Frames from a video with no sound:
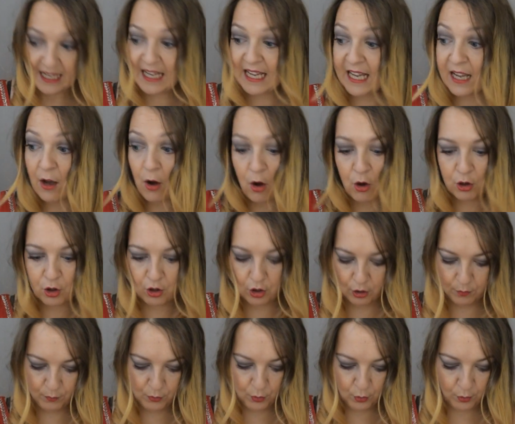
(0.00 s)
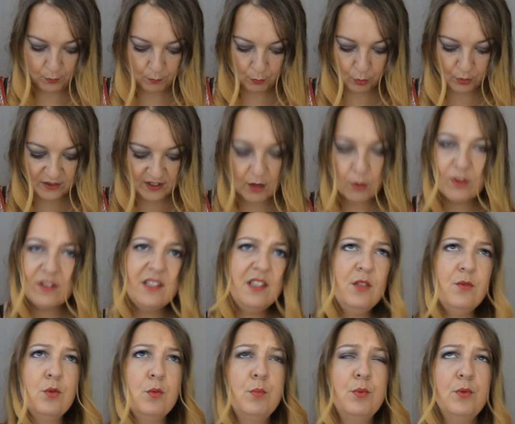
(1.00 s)
Et encore mieux, bon ça
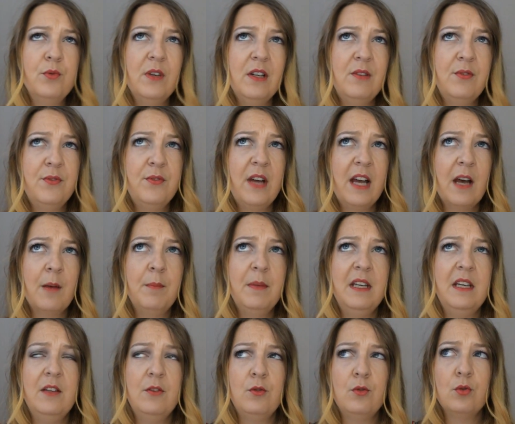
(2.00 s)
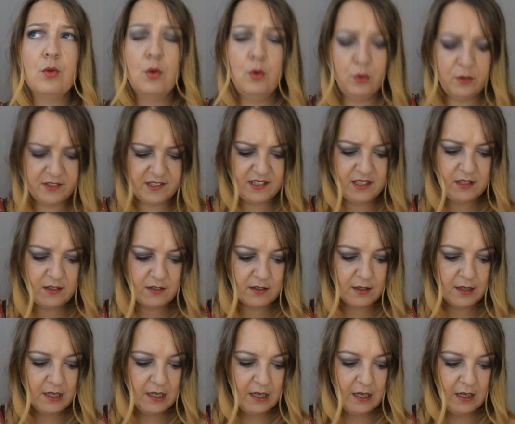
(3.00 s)
aussi vous pouvez le faire mais sur le
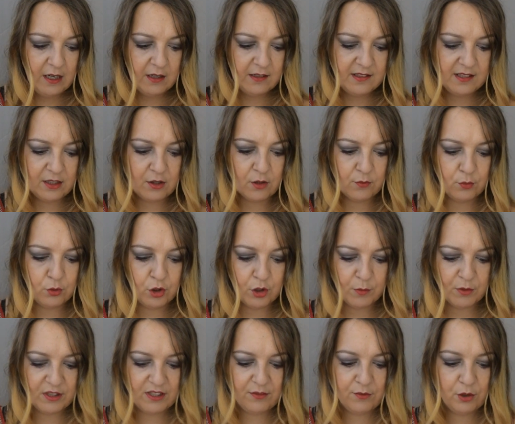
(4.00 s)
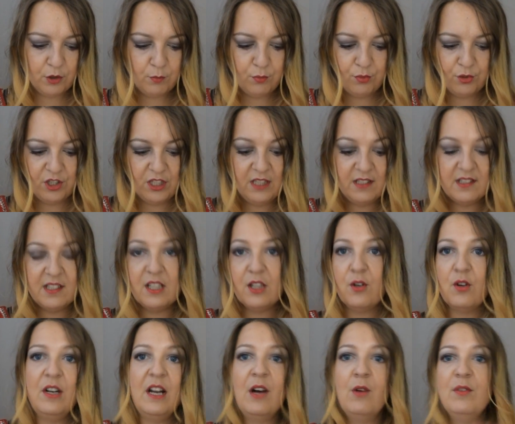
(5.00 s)
site, c'est quand vous commandez votre bougie, c'est
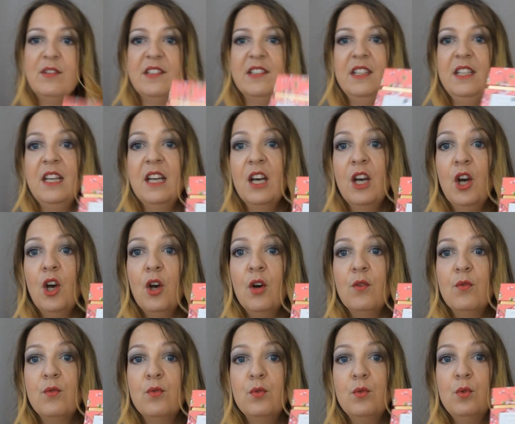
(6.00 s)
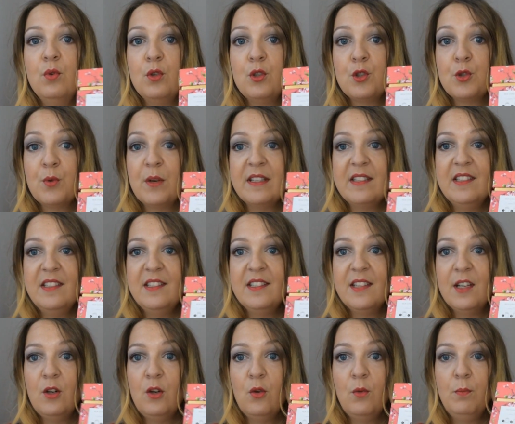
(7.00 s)
que là aussi vous
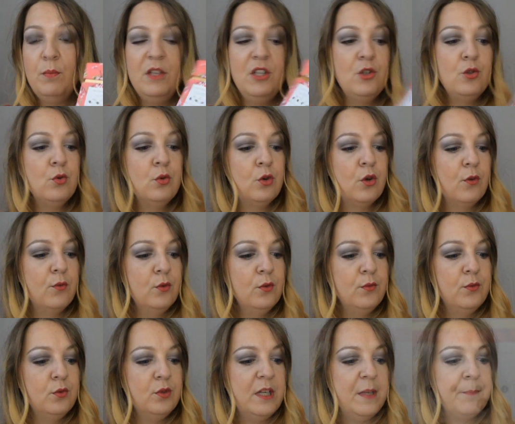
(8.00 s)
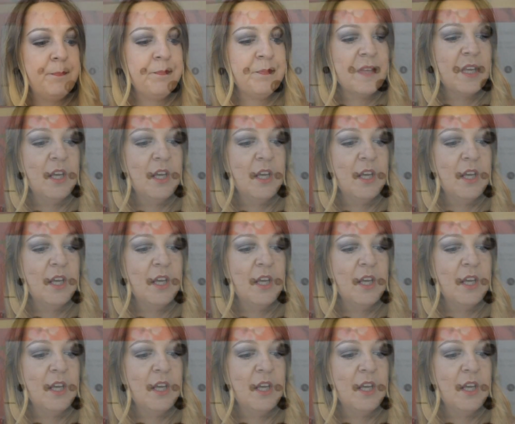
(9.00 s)
choisissez le bijou que vous voulez.